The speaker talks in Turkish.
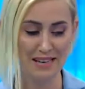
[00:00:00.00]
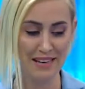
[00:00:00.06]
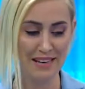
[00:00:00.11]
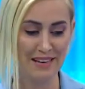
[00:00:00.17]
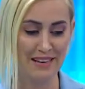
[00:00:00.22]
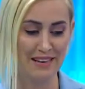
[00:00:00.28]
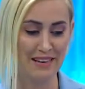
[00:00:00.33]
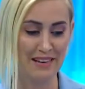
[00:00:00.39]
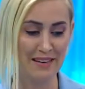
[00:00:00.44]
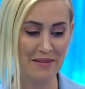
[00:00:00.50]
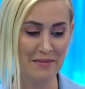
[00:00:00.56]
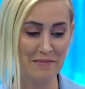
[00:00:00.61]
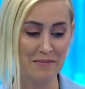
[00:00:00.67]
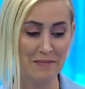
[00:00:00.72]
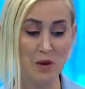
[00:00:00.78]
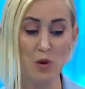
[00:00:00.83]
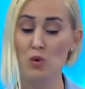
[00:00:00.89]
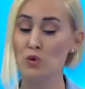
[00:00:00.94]
E,
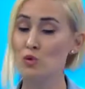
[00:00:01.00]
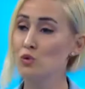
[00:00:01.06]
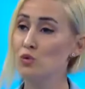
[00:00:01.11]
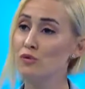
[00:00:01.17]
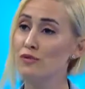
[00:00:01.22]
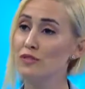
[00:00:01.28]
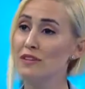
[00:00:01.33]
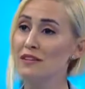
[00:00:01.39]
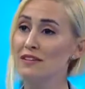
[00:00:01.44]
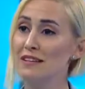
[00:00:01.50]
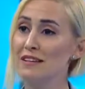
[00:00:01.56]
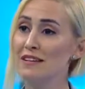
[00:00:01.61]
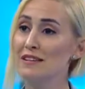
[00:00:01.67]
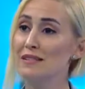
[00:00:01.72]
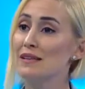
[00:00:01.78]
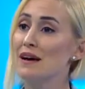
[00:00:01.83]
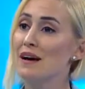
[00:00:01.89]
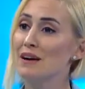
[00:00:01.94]
özgün fikirlere
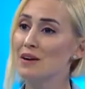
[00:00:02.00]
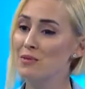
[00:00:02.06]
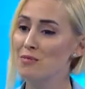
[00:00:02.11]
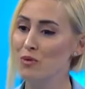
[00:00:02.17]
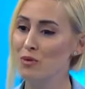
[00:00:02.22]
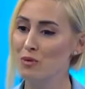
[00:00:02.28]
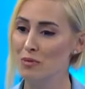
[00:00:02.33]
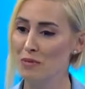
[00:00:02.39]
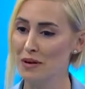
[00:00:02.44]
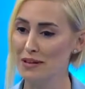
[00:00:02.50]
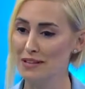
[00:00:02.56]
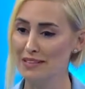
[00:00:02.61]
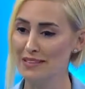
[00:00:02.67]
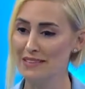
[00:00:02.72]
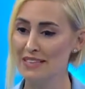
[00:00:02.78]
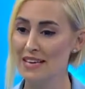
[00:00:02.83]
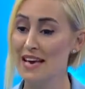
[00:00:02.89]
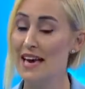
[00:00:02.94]
sahip olmak,
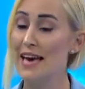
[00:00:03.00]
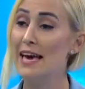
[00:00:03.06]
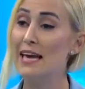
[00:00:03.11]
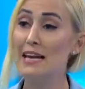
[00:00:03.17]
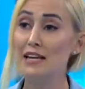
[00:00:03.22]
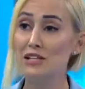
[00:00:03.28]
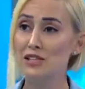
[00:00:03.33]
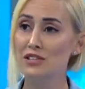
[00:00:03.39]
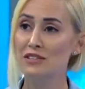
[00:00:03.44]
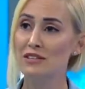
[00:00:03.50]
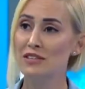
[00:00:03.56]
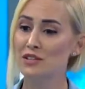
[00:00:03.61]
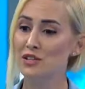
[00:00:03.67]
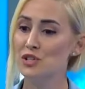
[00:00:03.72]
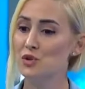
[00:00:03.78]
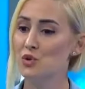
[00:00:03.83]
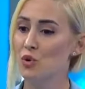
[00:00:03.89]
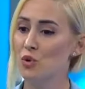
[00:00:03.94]
eleştiriye
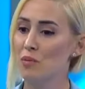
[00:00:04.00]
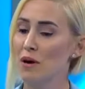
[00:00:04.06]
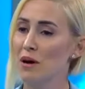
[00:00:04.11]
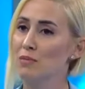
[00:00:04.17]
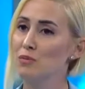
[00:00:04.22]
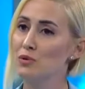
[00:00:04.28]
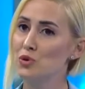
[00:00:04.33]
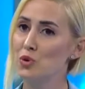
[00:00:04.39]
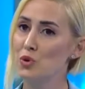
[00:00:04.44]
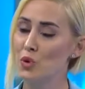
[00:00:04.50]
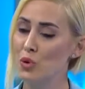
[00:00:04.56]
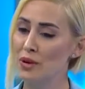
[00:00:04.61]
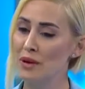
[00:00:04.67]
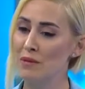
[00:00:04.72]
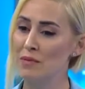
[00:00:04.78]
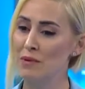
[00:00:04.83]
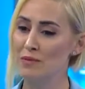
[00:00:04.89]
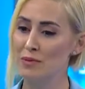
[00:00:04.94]
açık olmak bu çok
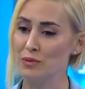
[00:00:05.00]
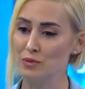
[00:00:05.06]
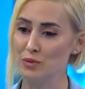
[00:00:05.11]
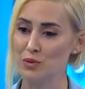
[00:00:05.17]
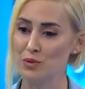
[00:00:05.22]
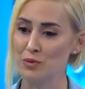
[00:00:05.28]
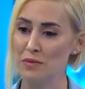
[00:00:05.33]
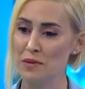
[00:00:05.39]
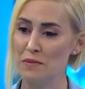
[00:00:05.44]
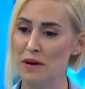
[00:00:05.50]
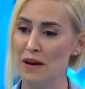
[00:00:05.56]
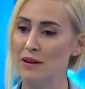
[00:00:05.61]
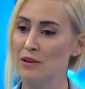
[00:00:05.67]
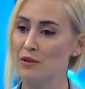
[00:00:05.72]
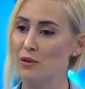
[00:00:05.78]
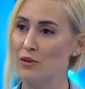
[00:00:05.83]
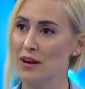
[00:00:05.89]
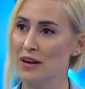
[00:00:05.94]
önemli bir unsur
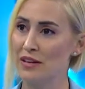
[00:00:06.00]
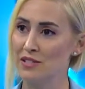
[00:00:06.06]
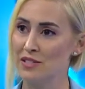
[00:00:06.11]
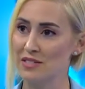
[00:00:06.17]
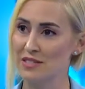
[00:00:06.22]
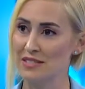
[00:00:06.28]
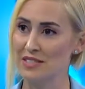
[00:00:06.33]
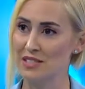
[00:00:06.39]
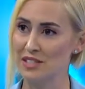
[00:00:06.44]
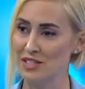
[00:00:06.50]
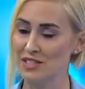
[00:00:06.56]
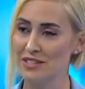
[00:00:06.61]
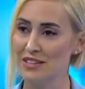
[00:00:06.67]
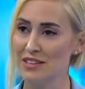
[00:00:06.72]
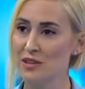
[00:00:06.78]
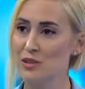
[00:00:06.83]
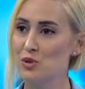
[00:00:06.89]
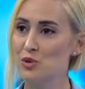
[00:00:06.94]
mimarlık öğrencisi için.
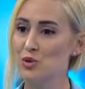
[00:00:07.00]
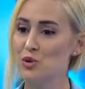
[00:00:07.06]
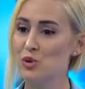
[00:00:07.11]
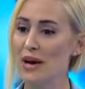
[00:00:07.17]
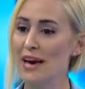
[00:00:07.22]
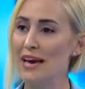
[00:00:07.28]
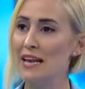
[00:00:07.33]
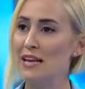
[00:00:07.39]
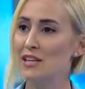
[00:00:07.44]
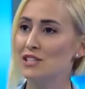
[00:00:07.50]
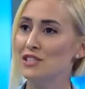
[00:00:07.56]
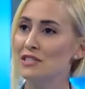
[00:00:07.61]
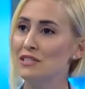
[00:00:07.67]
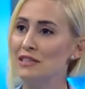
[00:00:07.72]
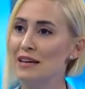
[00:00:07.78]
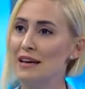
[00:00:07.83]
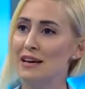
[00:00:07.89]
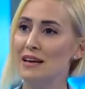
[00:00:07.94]
Çünkü
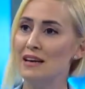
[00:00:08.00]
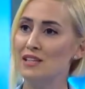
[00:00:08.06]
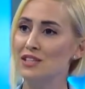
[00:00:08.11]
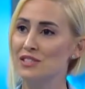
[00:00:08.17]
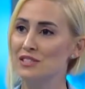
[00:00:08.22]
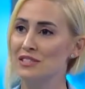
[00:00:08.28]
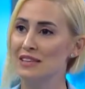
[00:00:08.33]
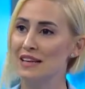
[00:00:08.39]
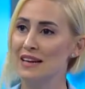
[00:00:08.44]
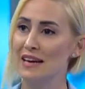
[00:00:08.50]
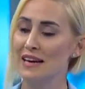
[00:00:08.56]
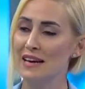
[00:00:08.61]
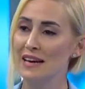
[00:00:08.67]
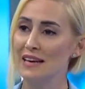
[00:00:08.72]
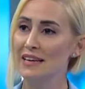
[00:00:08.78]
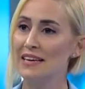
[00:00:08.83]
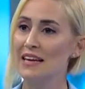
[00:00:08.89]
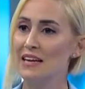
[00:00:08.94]
eleştirile eleştirile
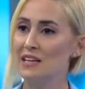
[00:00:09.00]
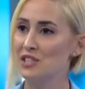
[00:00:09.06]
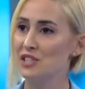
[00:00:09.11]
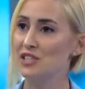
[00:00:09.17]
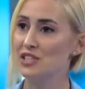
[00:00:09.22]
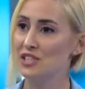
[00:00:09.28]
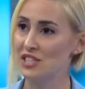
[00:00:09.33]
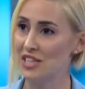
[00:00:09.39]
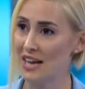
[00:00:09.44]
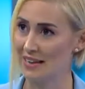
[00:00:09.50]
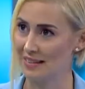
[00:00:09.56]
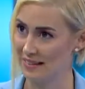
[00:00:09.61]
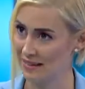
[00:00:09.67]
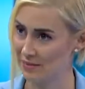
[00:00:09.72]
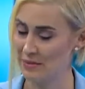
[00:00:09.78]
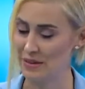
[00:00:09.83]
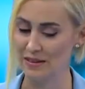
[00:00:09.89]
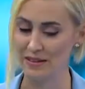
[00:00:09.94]
gelişen
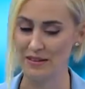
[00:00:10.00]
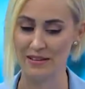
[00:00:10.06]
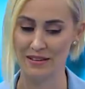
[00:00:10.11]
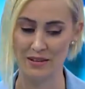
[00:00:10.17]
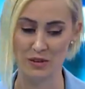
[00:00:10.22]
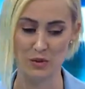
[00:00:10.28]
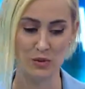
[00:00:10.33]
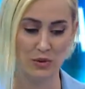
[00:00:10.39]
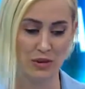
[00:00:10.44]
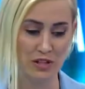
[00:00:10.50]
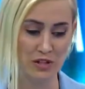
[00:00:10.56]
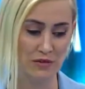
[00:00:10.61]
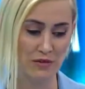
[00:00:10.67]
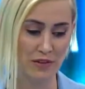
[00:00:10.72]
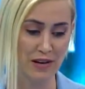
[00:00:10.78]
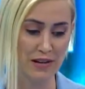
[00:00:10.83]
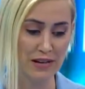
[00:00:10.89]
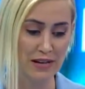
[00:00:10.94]
bir e, süreci
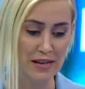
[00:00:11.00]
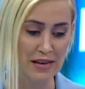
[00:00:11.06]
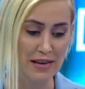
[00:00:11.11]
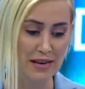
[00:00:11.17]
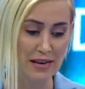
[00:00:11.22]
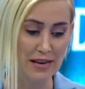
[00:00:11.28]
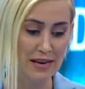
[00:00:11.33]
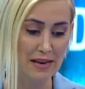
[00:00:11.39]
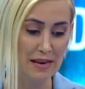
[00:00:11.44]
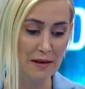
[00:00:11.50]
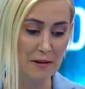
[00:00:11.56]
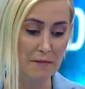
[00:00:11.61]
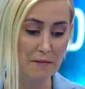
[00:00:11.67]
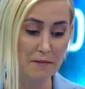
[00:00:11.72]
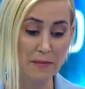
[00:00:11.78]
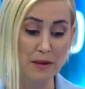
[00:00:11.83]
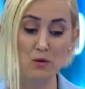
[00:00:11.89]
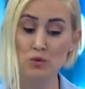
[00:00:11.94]
var. E,
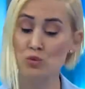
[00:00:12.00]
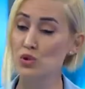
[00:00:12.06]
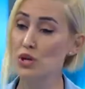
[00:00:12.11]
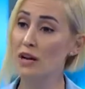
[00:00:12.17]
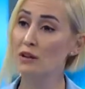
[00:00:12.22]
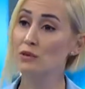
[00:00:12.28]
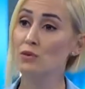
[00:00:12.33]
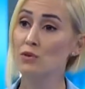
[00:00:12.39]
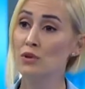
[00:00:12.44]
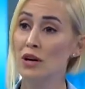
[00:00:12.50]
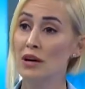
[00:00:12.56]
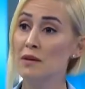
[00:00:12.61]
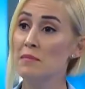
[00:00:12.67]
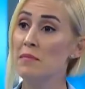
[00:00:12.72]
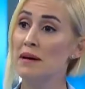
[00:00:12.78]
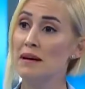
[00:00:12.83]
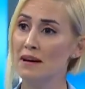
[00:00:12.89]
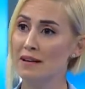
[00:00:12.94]
güncel dünyayı
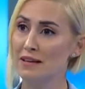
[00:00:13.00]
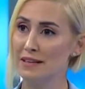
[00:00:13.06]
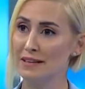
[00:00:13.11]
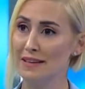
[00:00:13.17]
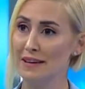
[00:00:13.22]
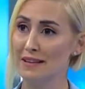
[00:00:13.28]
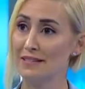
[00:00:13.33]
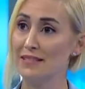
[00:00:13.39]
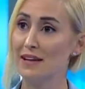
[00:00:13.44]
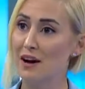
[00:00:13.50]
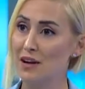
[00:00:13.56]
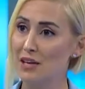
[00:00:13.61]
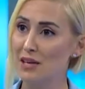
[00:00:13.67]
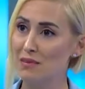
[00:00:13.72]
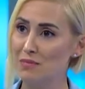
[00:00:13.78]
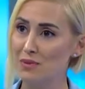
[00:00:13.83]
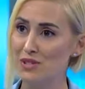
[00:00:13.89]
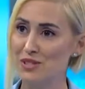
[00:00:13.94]
merak eden,
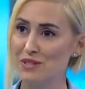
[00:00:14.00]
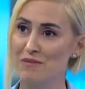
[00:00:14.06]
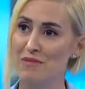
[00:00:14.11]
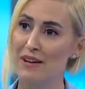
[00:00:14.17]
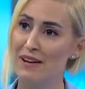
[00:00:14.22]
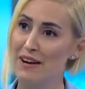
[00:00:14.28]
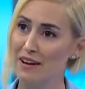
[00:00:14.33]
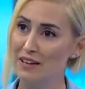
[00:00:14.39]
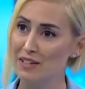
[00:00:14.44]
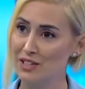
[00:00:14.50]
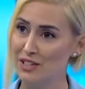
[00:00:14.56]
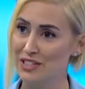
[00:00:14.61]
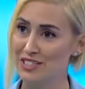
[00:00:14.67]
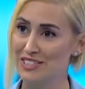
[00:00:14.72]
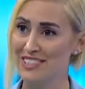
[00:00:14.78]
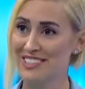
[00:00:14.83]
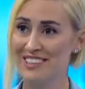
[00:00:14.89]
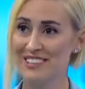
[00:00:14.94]
takipçi, merakçı,
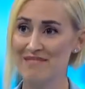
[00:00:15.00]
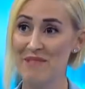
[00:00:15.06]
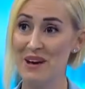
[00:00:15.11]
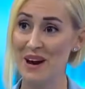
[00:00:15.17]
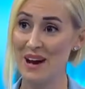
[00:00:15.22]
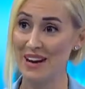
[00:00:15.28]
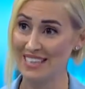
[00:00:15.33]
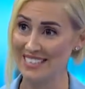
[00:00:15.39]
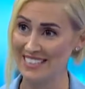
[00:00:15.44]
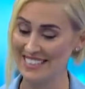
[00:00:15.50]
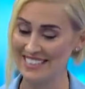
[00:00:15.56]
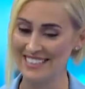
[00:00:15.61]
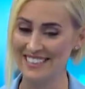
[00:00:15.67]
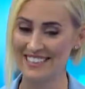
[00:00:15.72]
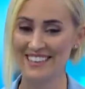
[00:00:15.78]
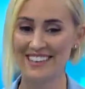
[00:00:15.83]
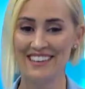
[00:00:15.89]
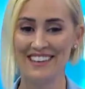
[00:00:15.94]
meraklı
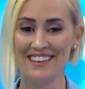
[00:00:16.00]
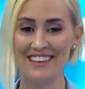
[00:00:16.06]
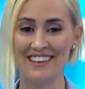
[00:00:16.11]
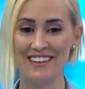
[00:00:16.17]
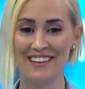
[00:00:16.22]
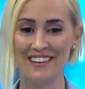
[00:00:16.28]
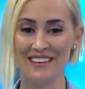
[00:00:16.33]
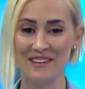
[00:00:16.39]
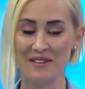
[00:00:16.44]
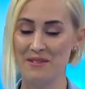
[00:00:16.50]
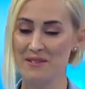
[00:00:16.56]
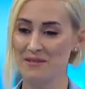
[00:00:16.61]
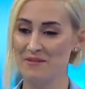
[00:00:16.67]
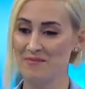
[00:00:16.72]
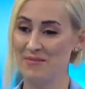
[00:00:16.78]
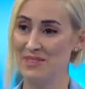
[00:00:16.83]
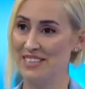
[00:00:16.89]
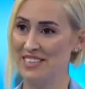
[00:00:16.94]
e,
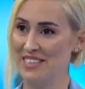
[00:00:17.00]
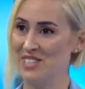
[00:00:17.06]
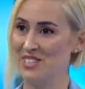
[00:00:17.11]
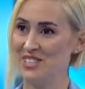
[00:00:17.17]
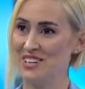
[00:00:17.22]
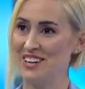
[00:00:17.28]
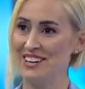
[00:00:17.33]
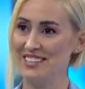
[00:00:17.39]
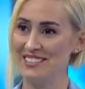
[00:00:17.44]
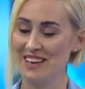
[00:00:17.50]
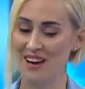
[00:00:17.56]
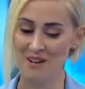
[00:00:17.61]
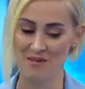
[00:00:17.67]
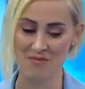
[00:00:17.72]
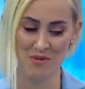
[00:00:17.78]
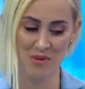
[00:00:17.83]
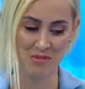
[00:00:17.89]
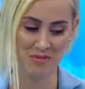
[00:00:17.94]
bir kişiliğe
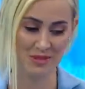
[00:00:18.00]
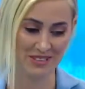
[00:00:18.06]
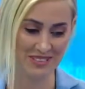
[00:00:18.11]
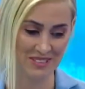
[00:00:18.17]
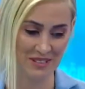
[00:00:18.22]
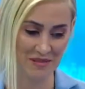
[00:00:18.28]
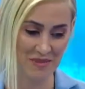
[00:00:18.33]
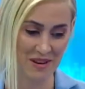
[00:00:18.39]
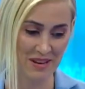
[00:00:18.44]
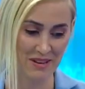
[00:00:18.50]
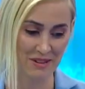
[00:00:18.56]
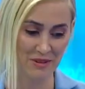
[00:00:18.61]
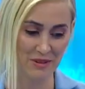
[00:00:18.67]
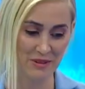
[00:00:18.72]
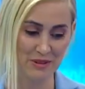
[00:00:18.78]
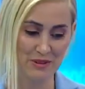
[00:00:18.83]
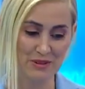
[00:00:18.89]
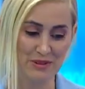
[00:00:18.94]
sahip olmalarını
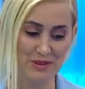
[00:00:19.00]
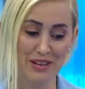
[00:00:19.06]
bekliyoruz.